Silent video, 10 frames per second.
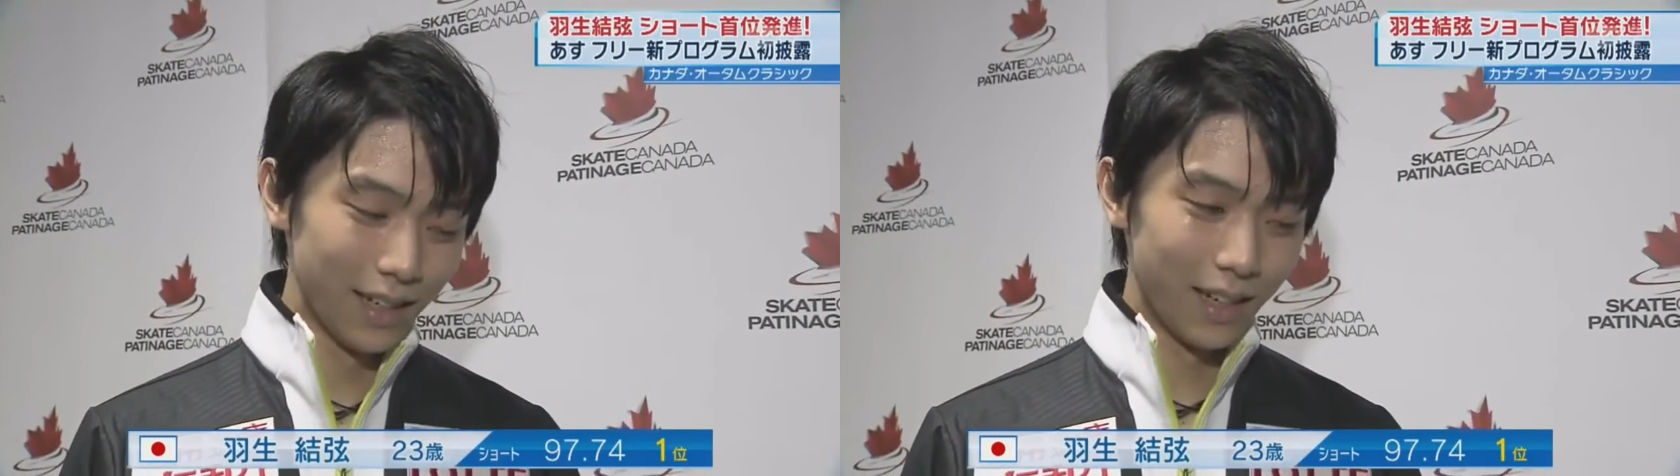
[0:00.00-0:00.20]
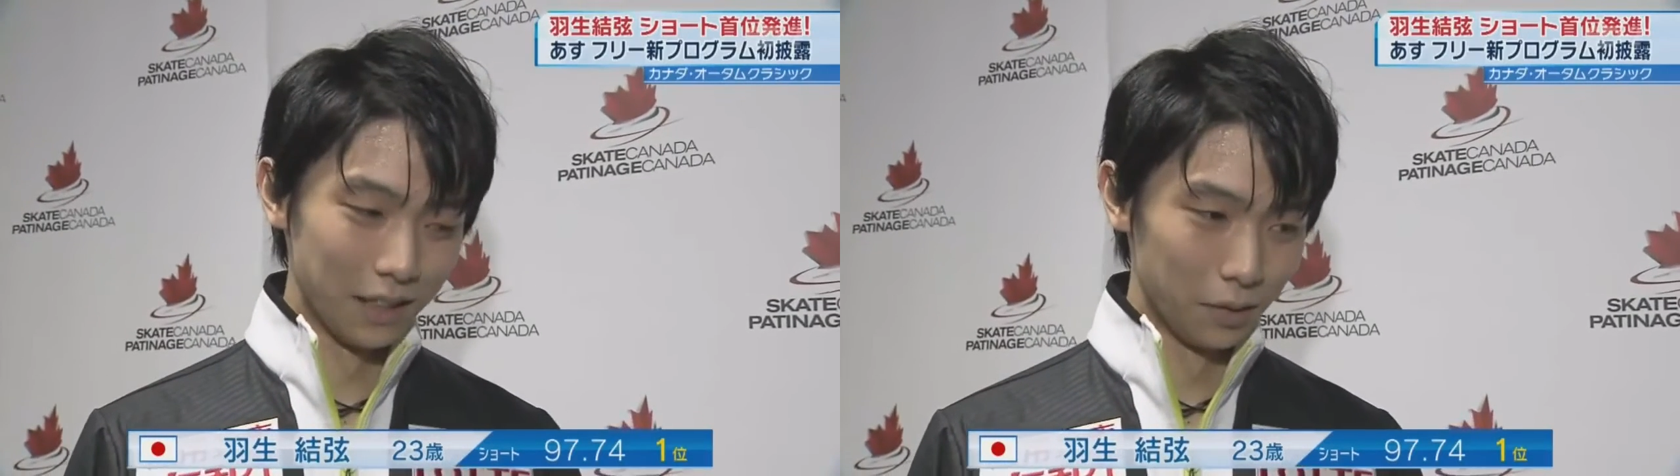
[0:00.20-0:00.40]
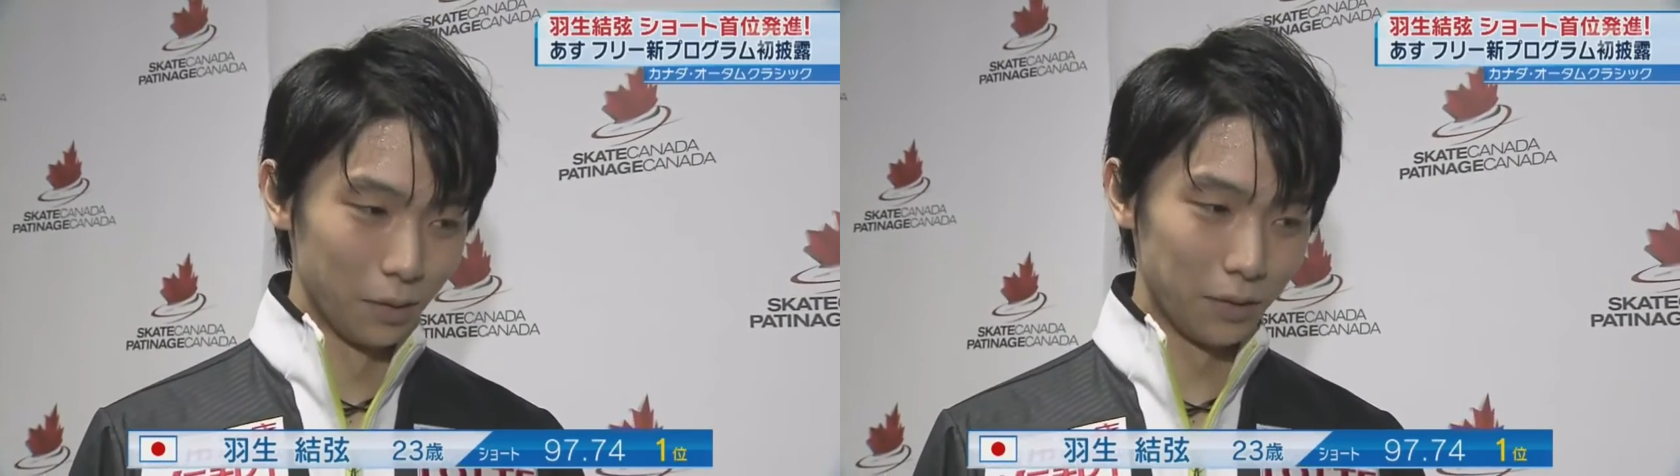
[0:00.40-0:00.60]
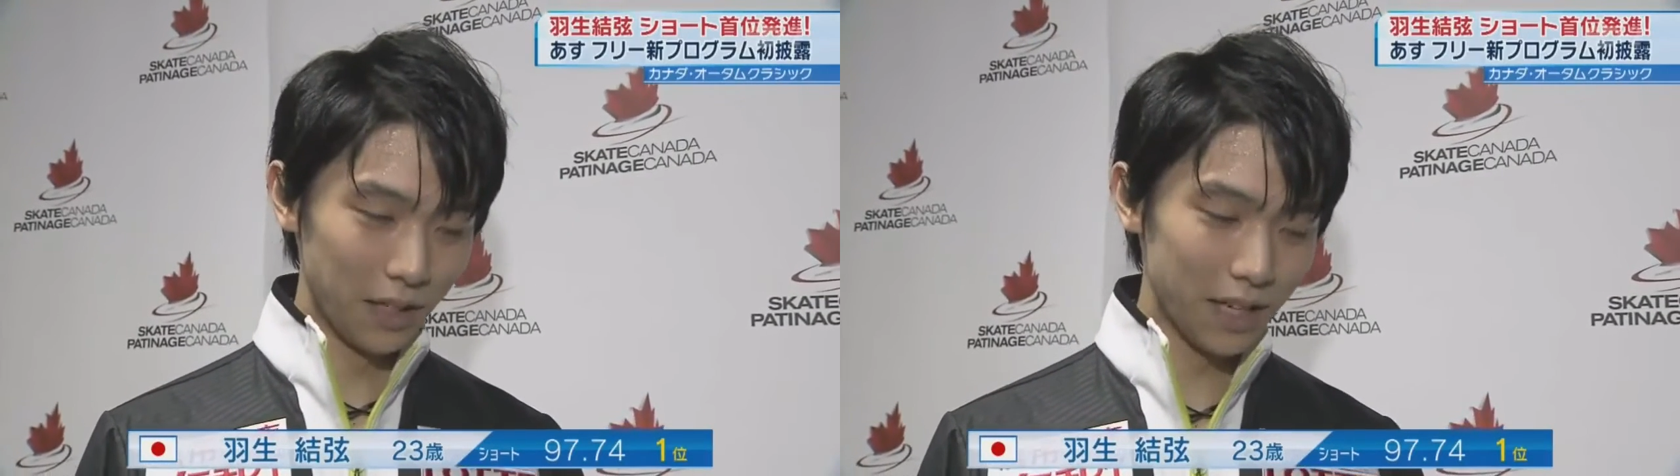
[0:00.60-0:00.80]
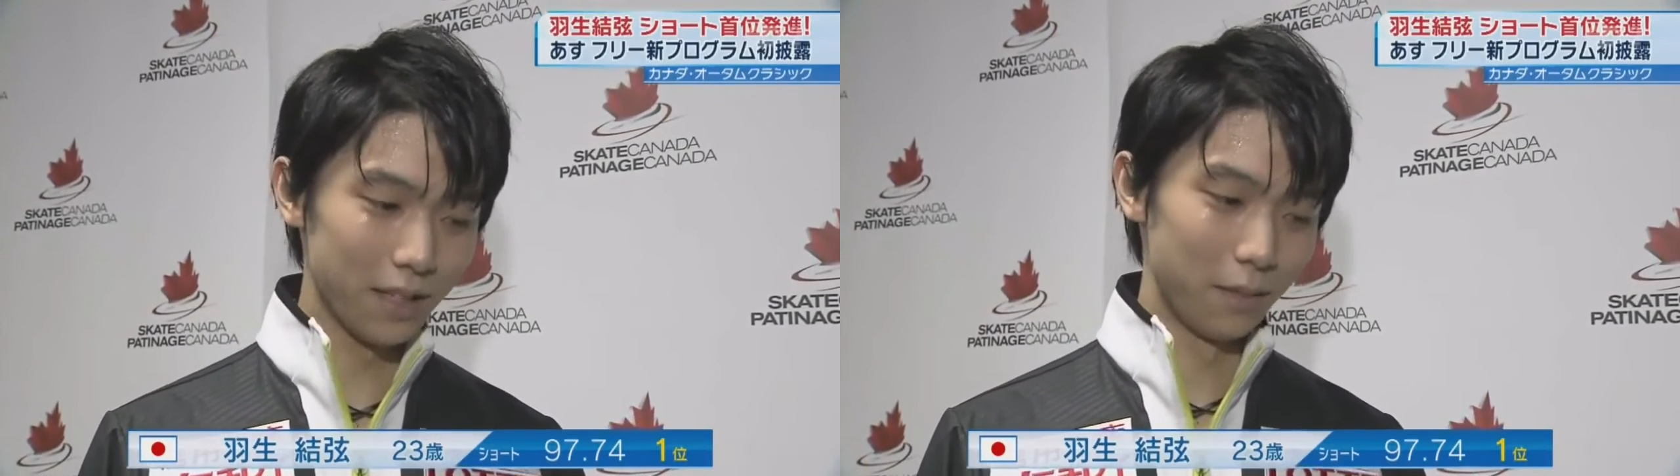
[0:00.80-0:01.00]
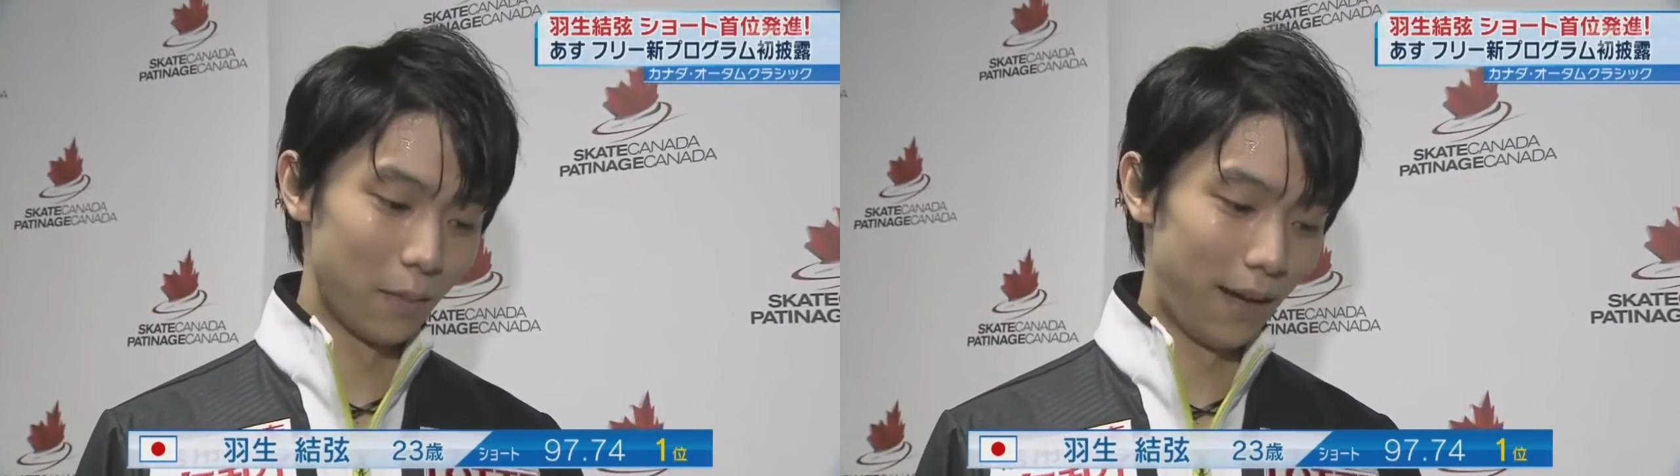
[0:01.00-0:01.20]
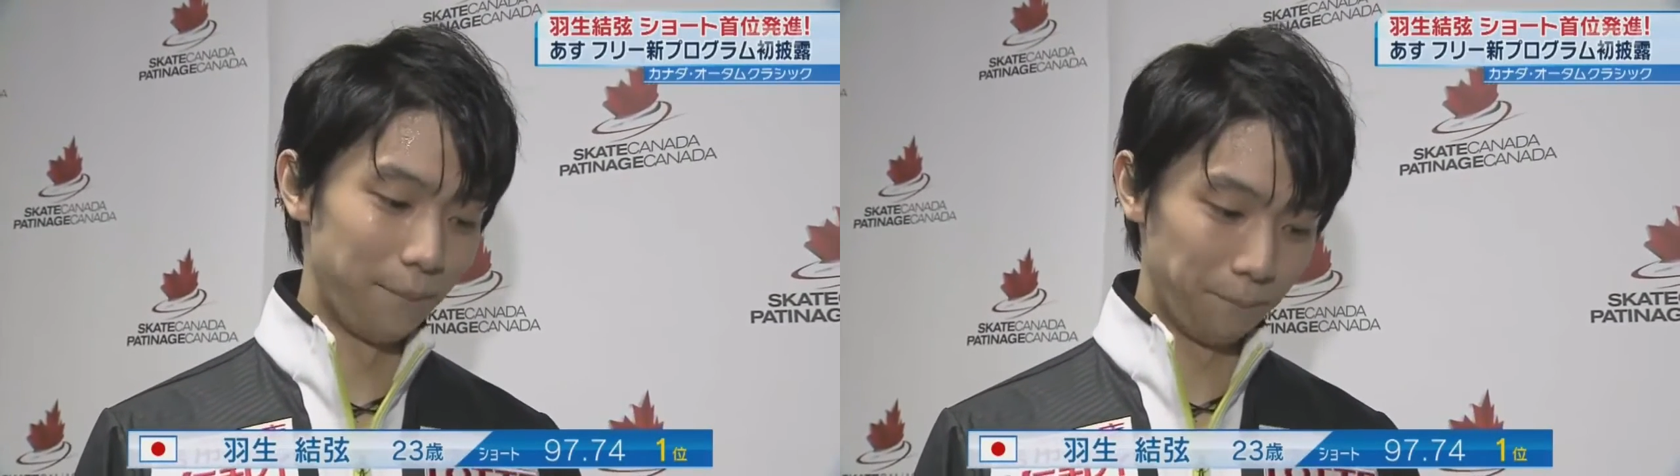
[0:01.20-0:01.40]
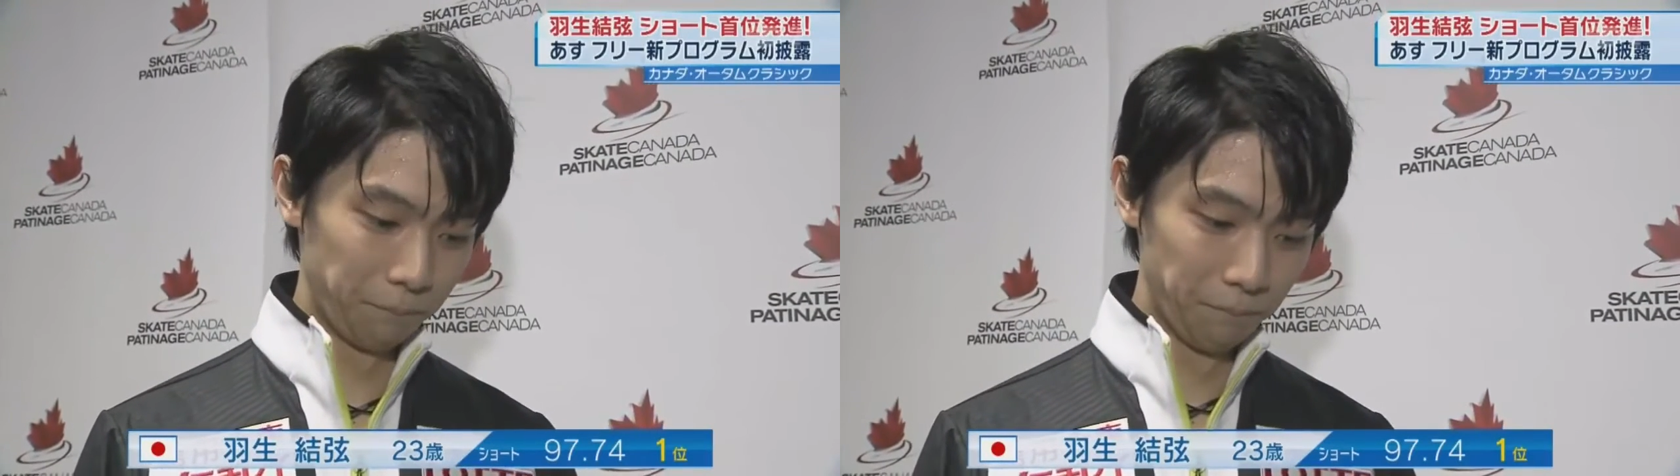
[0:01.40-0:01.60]
あのとりあえず、ま
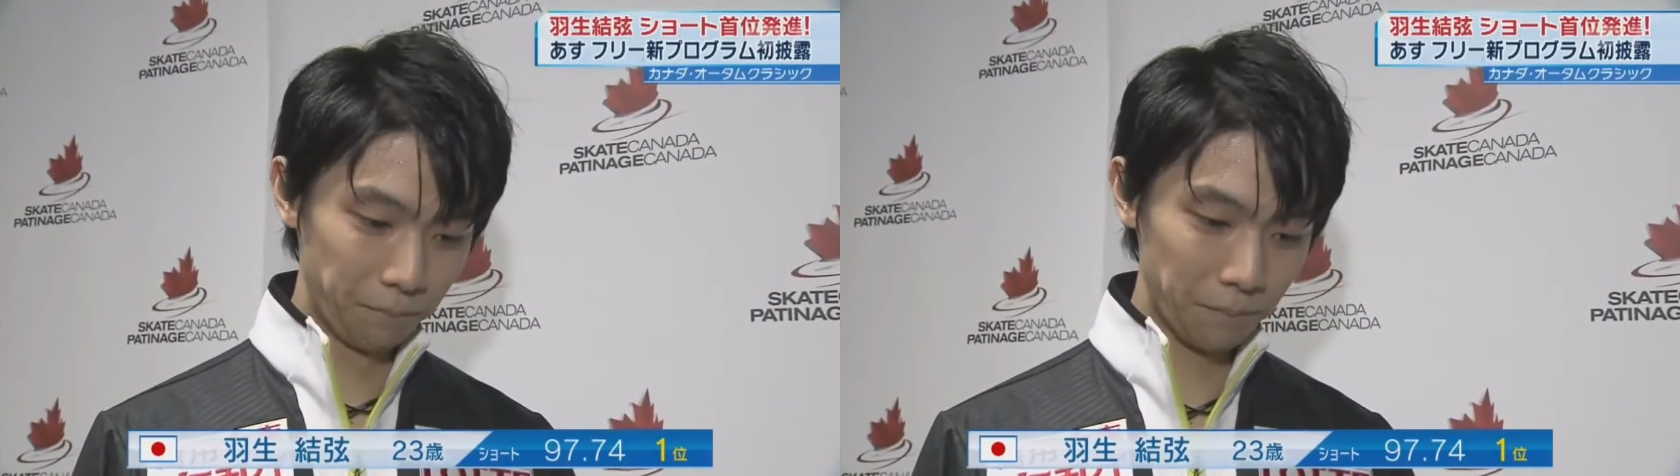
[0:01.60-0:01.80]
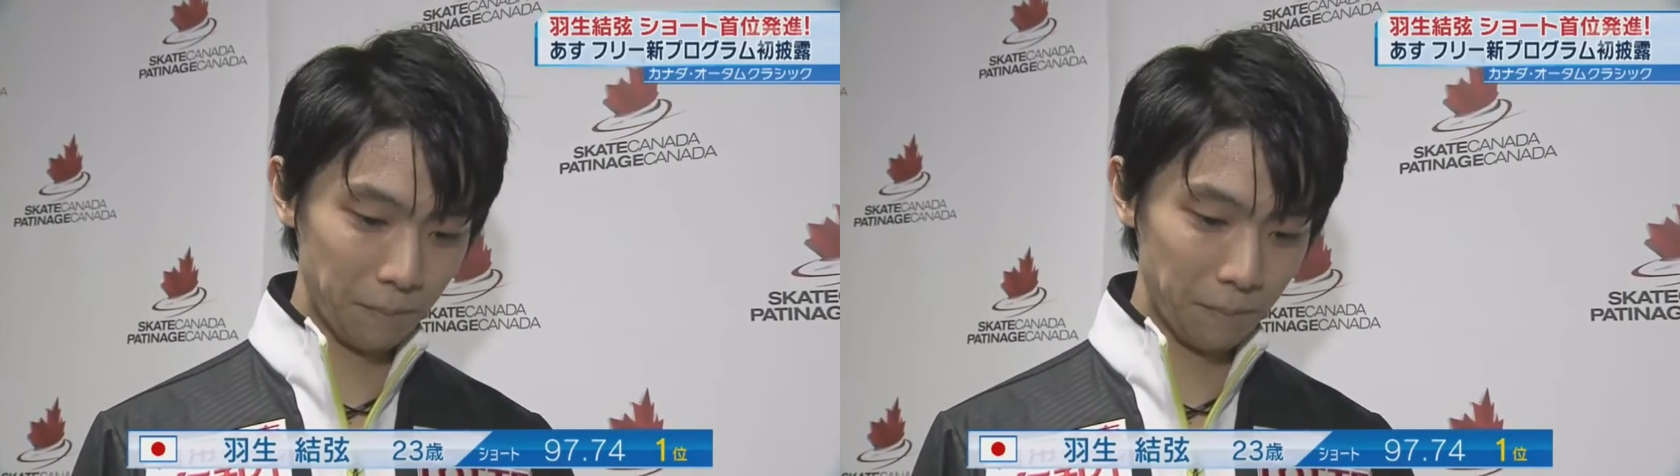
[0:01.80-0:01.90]
あ、